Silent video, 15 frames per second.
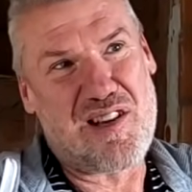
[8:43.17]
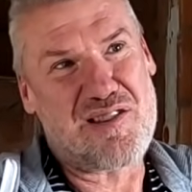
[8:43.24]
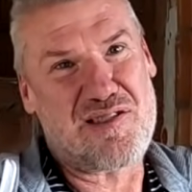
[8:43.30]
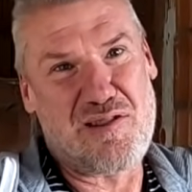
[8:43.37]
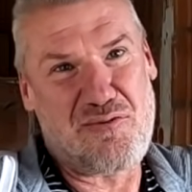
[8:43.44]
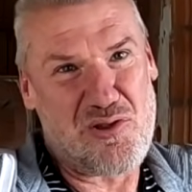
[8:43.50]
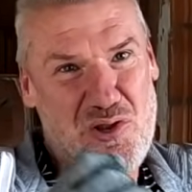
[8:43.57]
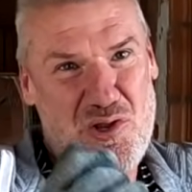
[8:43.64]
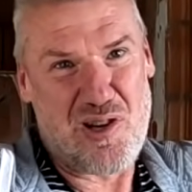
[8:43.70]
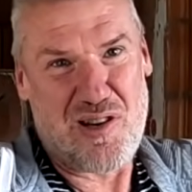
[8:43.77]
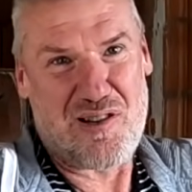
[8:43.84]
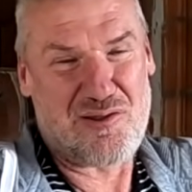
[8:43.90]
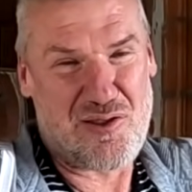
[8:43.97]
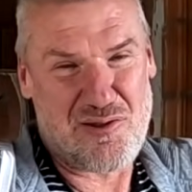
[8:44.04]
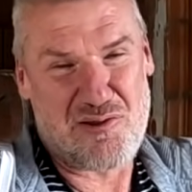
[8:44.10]
Syfi
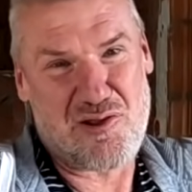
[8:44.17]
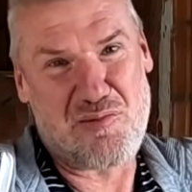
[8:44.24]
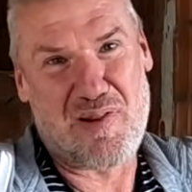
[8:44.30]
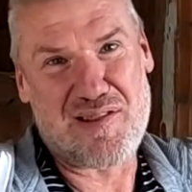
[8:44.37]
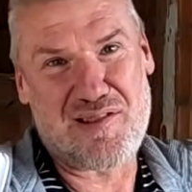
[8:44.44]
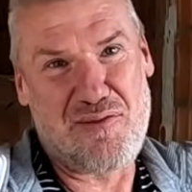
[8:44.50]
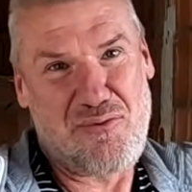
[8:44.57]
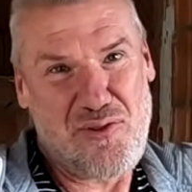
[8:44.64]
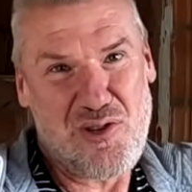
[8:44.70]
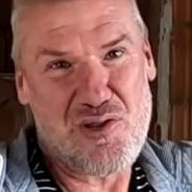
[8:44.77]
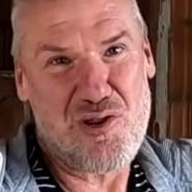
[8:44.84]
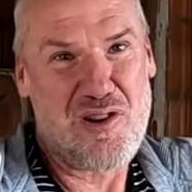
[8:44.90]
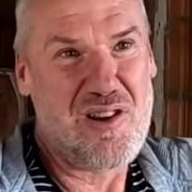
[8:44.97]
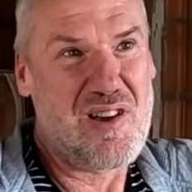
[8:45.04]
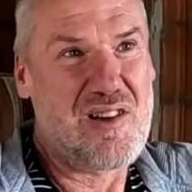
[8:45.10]
się to, co się ma
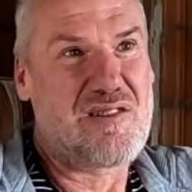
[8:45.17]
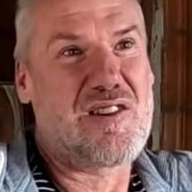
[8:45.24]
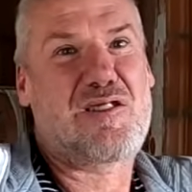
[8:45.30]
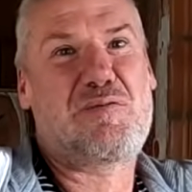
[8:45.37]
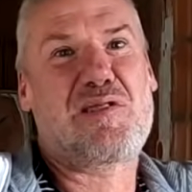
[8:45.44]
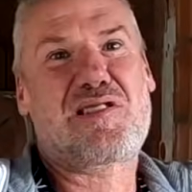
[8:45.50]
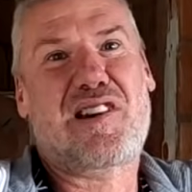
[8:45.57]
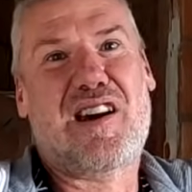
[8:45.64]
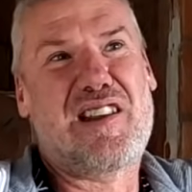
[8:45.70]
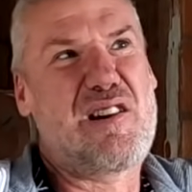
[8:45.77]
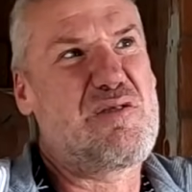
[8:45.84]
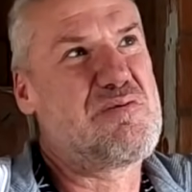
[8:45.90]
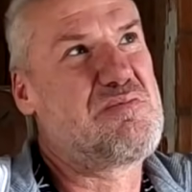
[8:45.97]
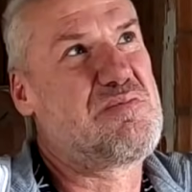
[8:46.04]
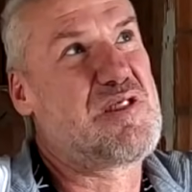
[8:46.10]
syfić, natomiast
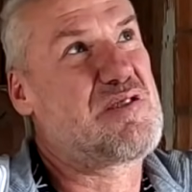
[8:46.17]
kanał,